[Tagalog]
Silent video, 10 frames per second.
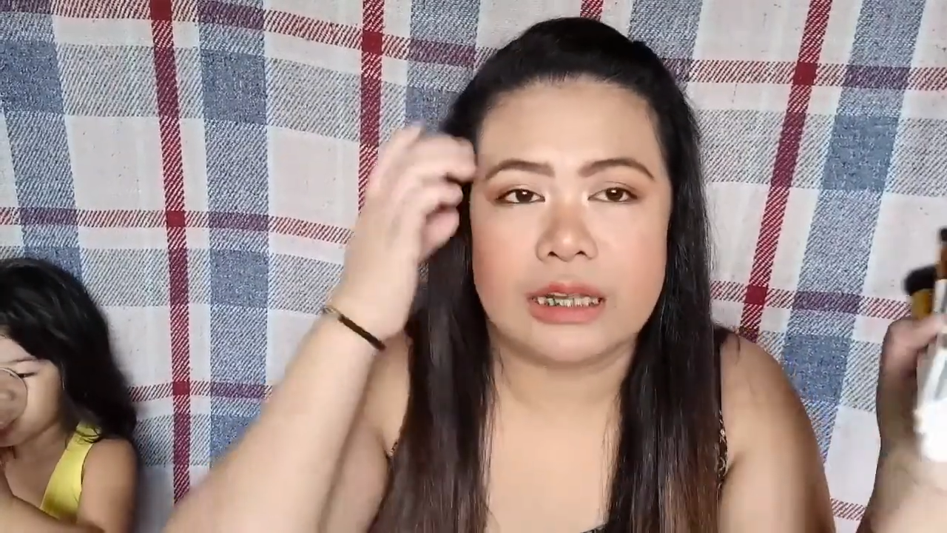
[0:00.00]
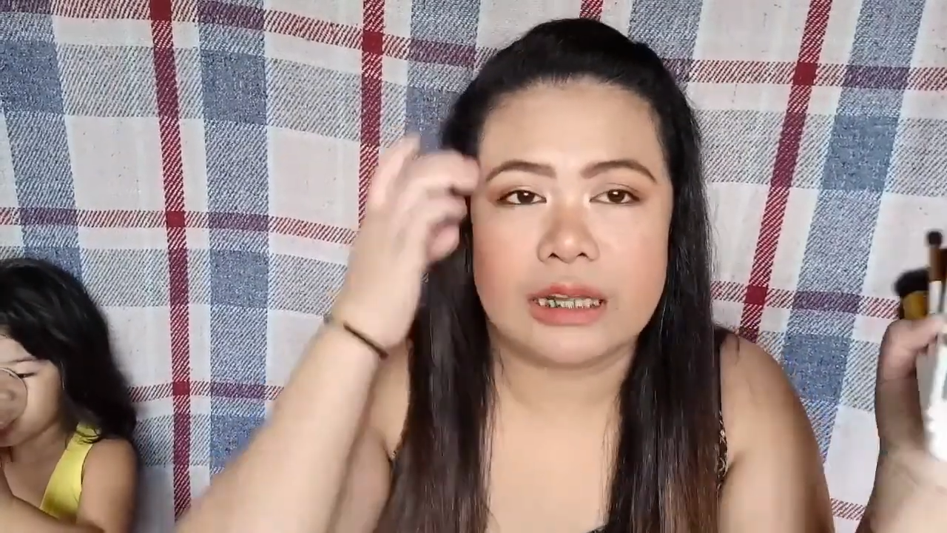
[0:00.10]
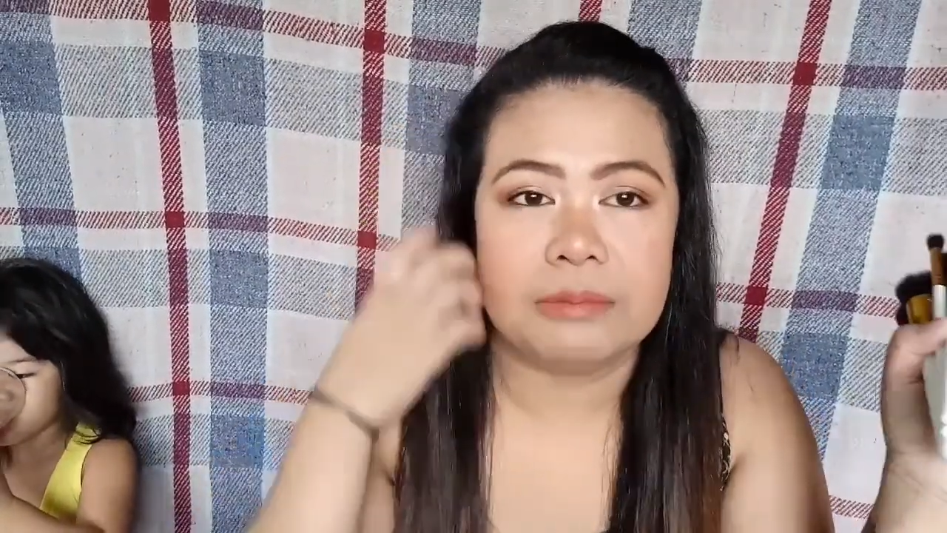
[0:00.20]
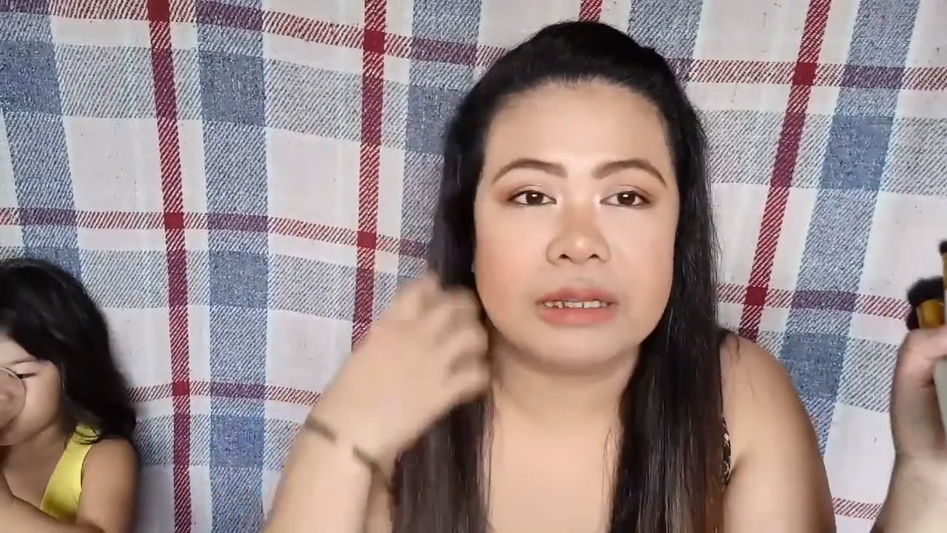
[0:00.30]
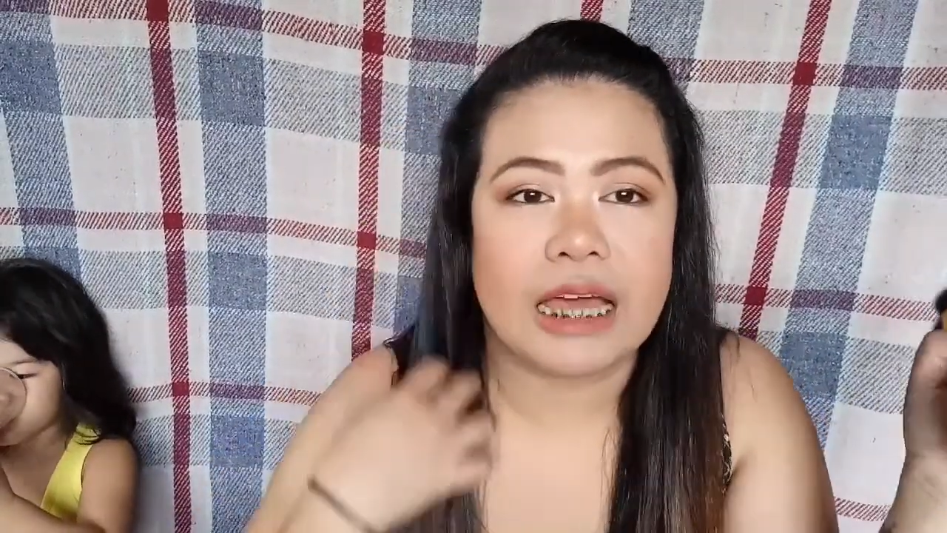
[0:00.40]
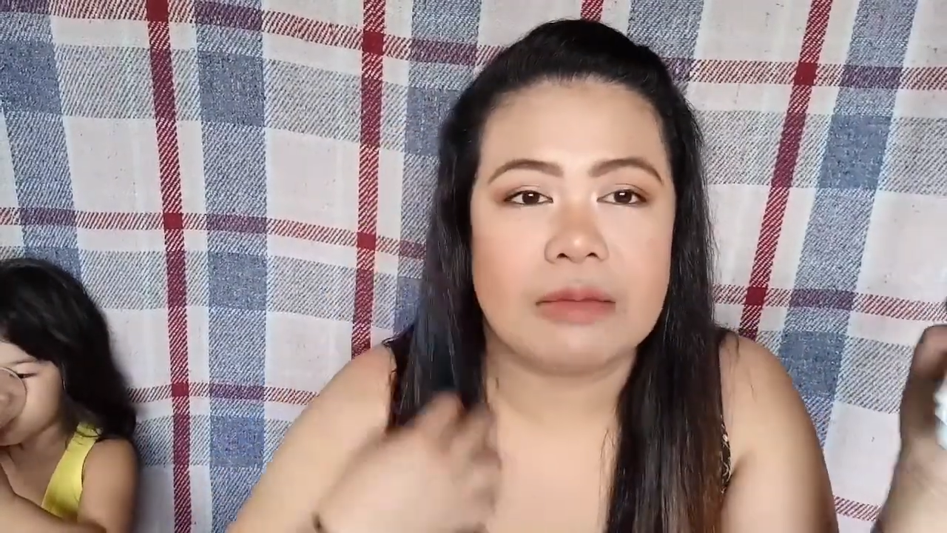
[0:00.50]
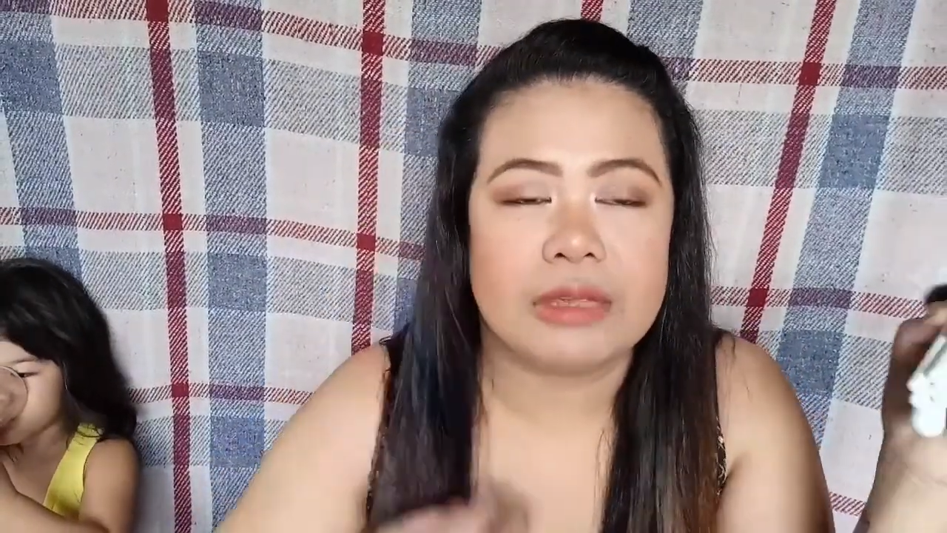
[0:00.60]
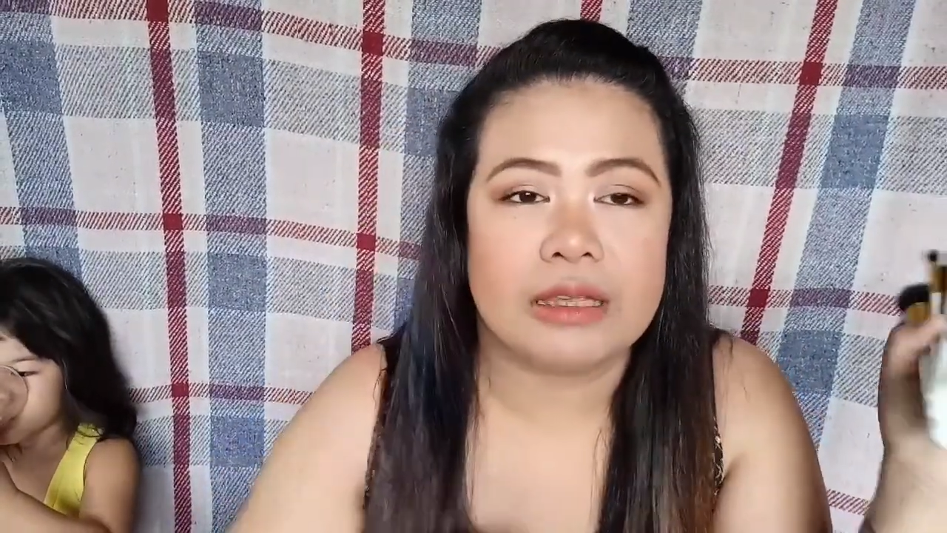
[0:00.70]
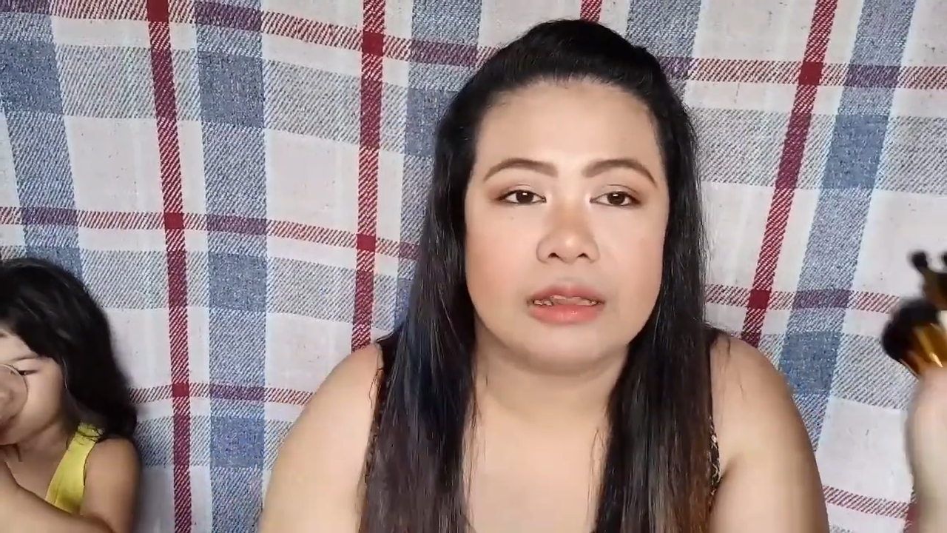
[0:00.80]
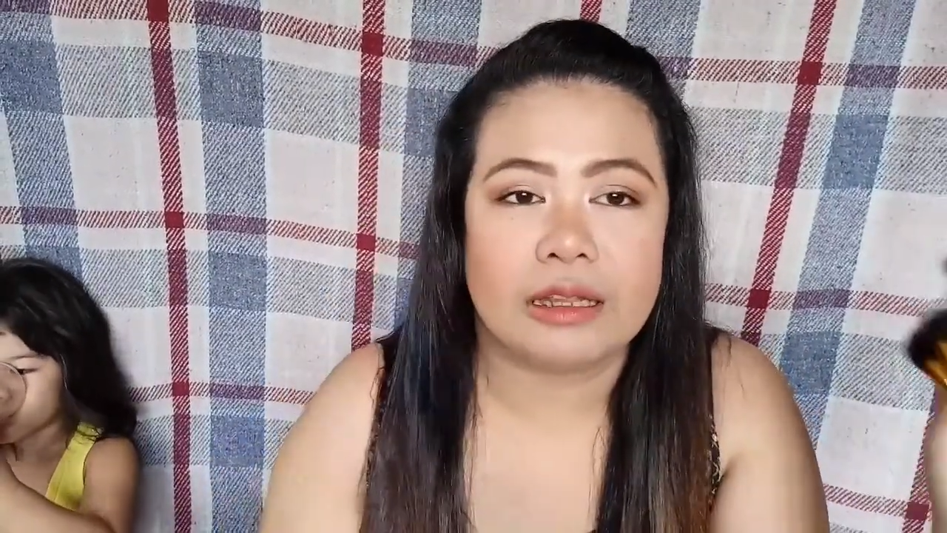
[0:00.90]
talagang
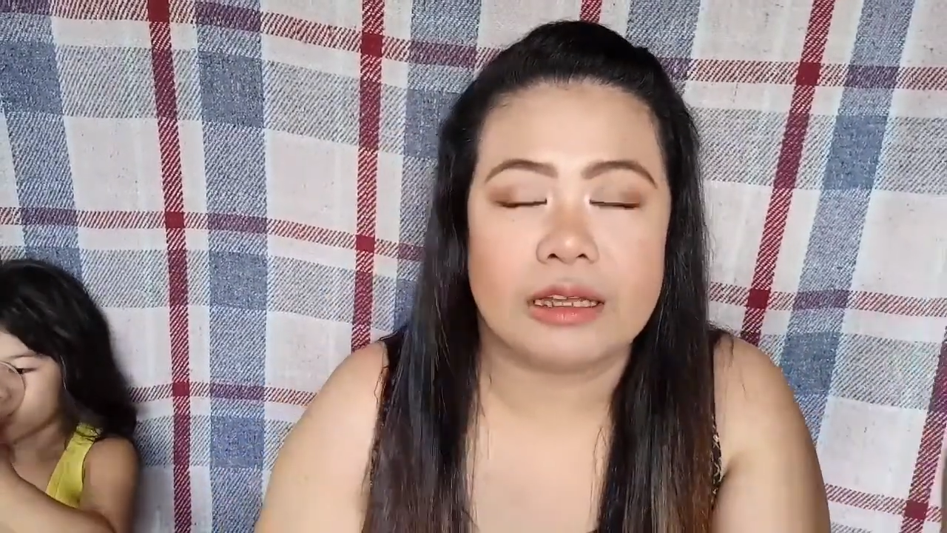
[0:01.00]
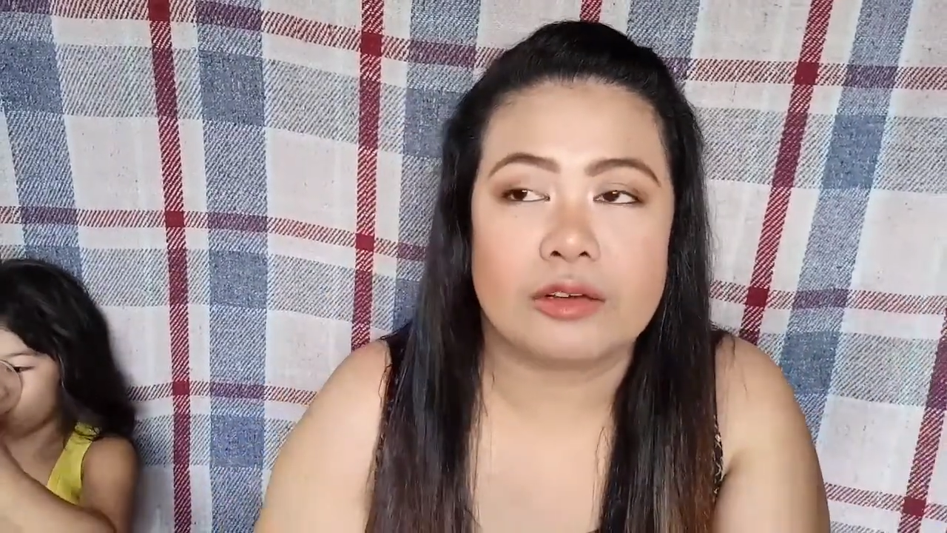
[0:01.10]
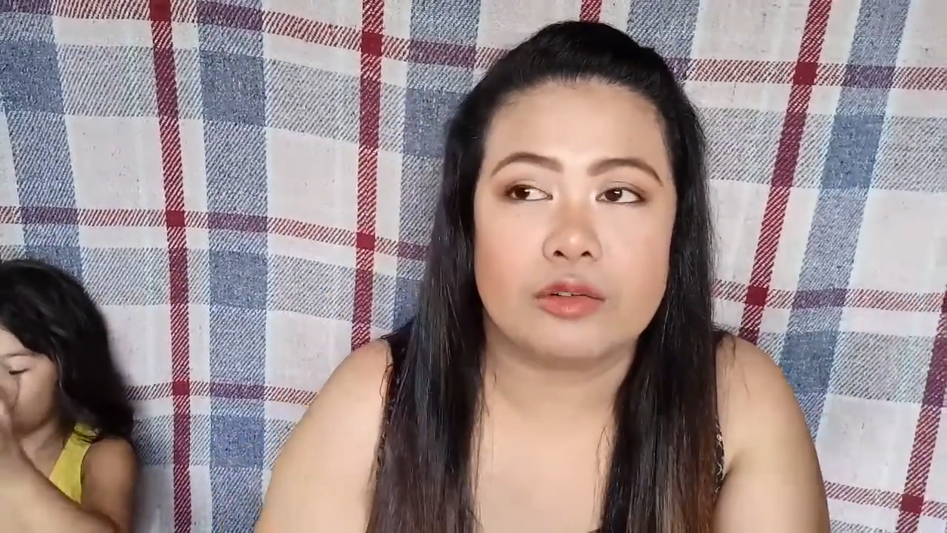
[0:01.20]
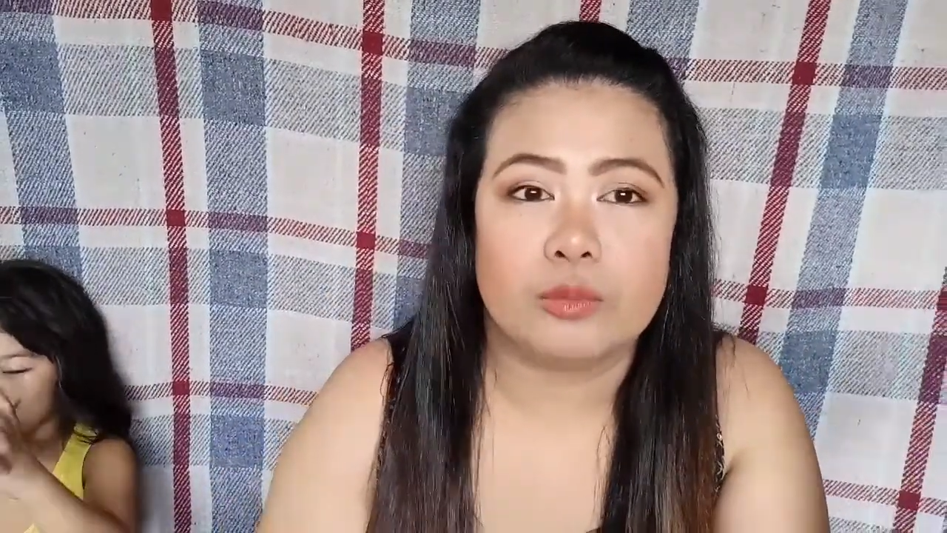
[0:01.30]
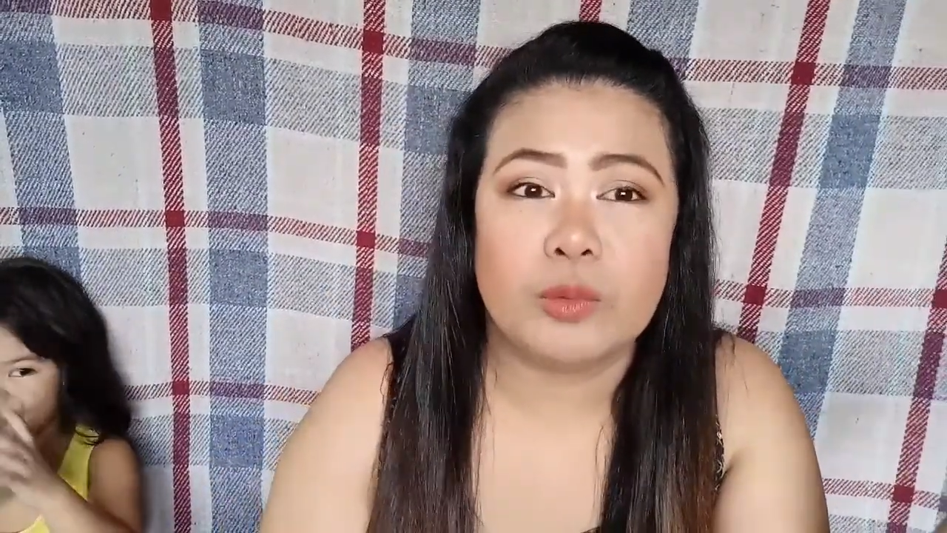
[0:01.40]
madaming nag